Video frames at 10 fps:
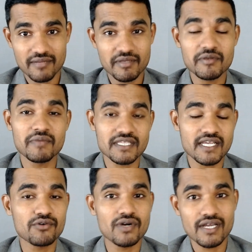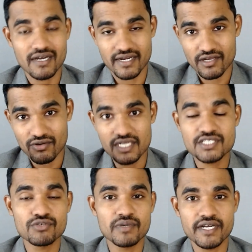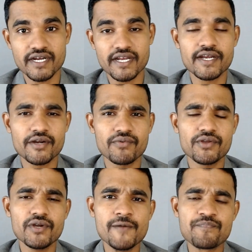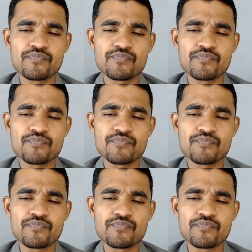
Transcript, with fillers: में भी बताया हुआ है हर एक कॉलेज के ऊपर डेडिकेटेड वीडियो है